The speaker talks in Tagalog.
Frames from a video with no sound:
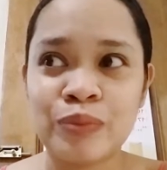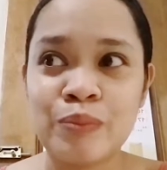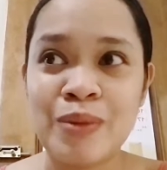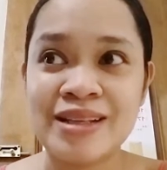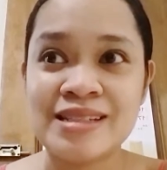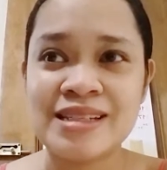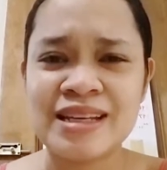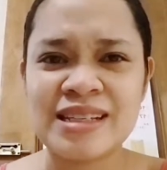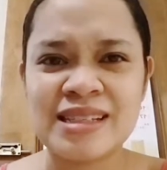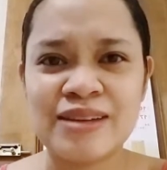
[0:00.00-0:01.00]
medicine
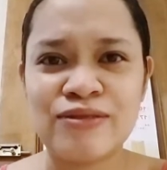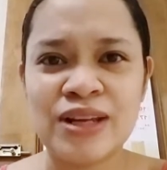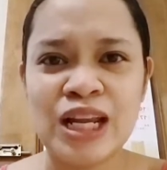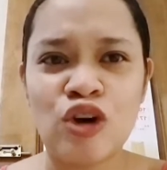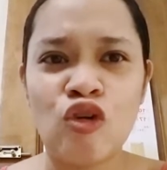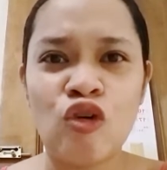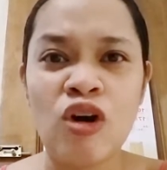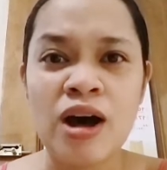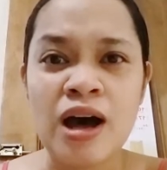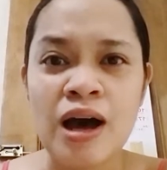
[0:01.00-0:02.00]
kasi feeling ko
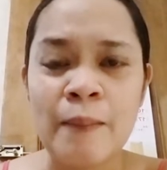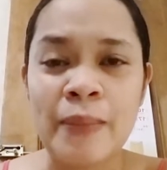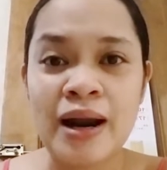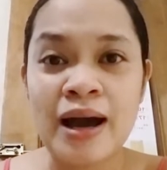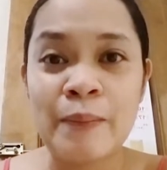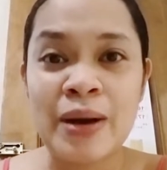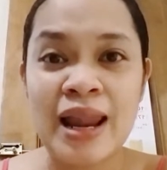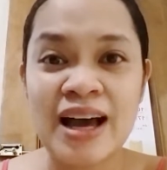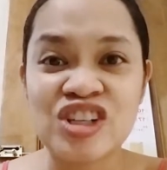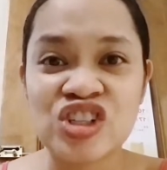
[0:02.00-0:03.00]
parang
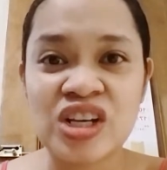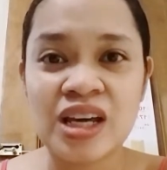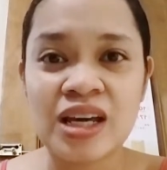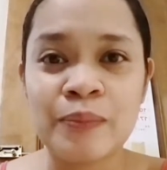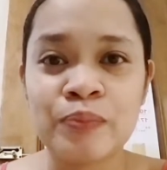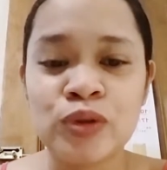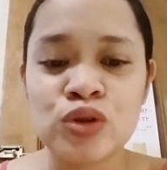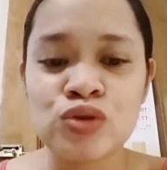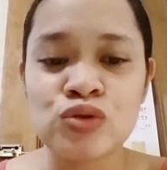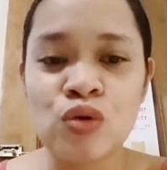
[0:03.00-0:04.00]
malakas siya eh.
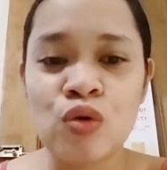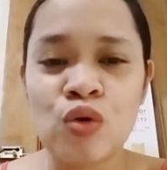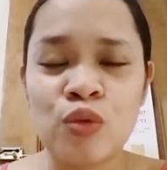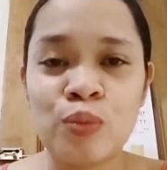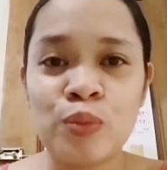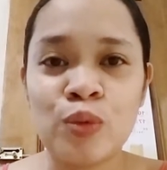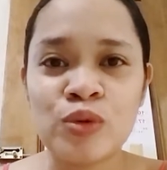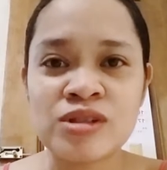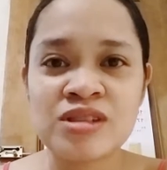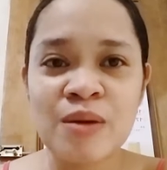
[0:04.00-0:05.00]
So,
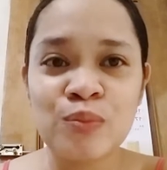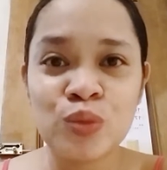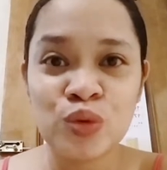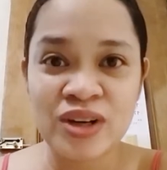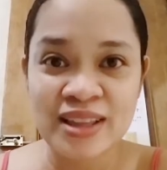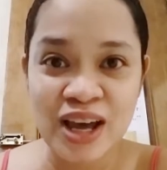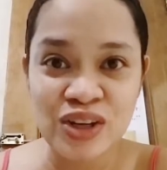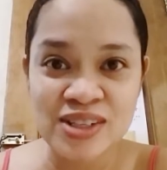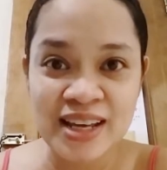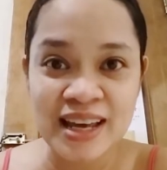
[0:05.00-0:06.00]
stop muna tayo
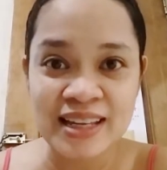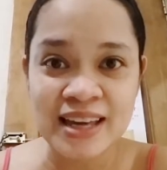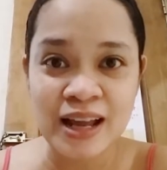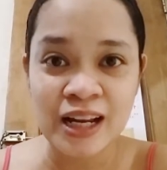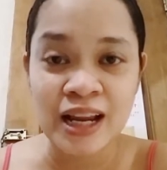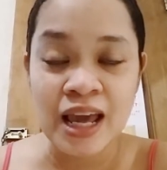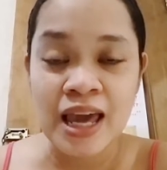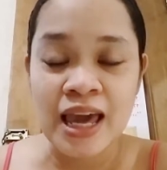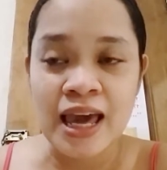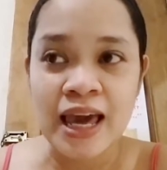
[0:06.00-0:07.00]
sa ganyan.
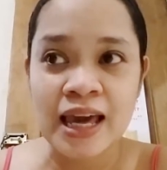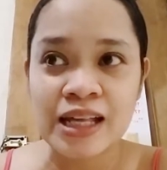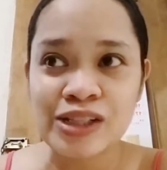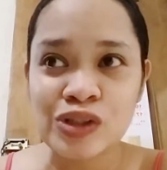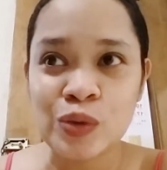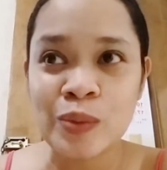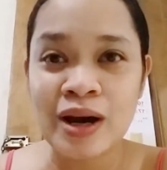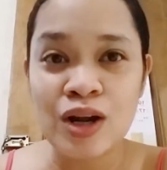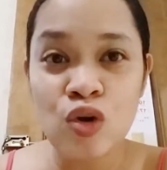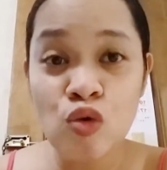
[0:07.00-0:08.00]
And yung
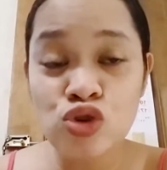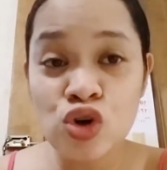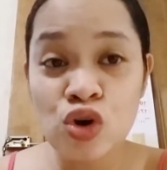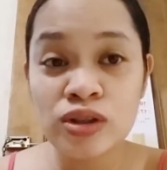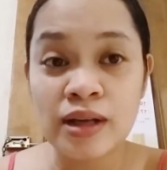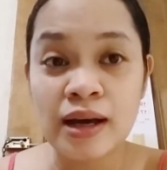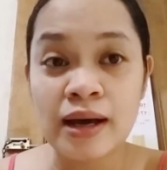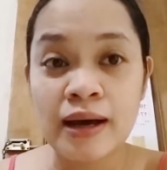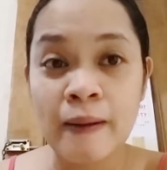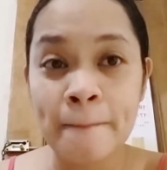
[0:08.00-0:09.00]
mga lotion
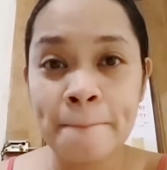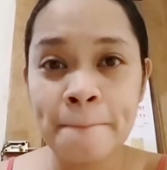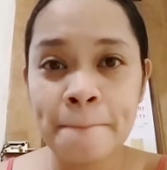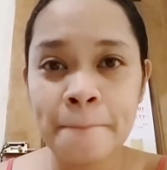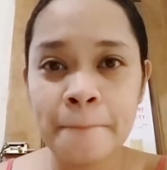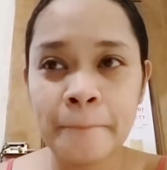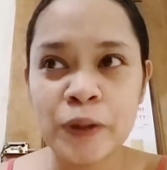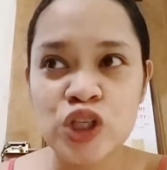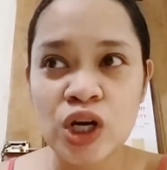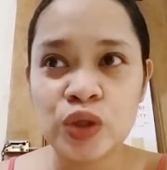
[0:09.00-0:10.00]
na
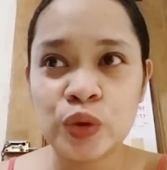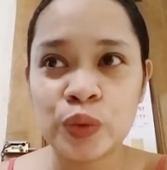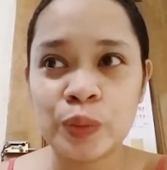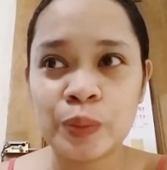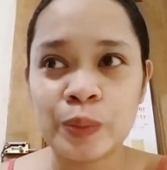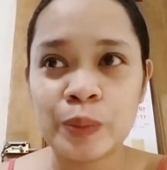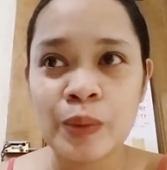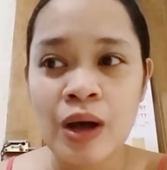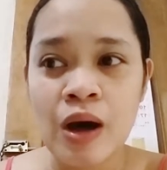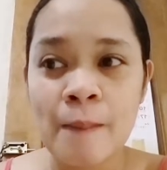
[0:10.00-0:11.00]
masyadong
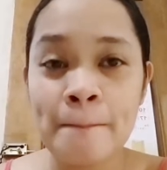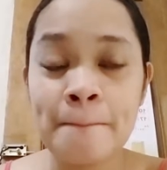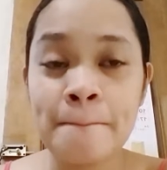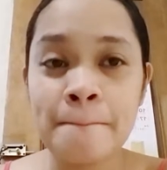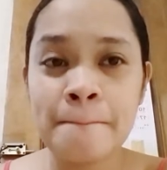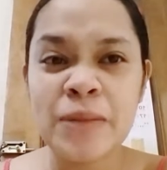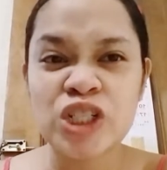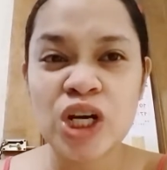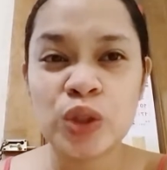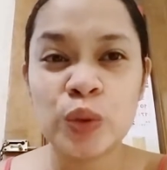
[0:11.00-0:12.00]

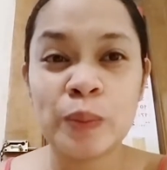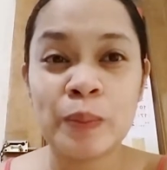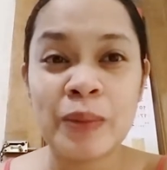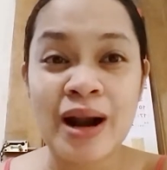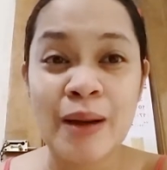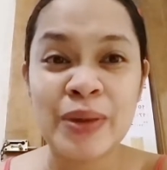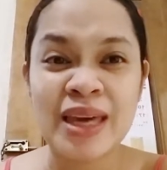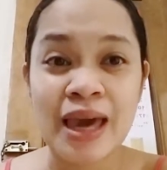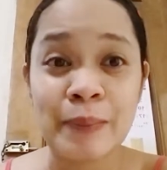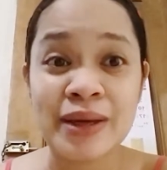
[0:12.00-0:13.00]
masyadong maraming
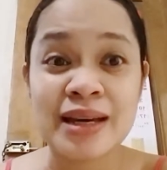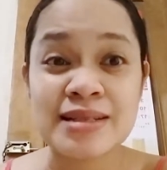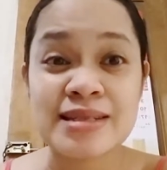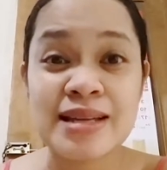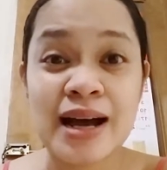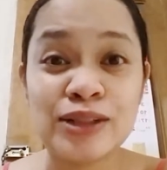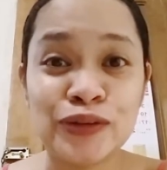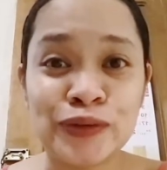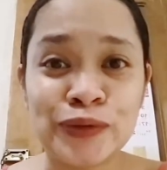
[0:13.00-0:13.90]
chemicals na ano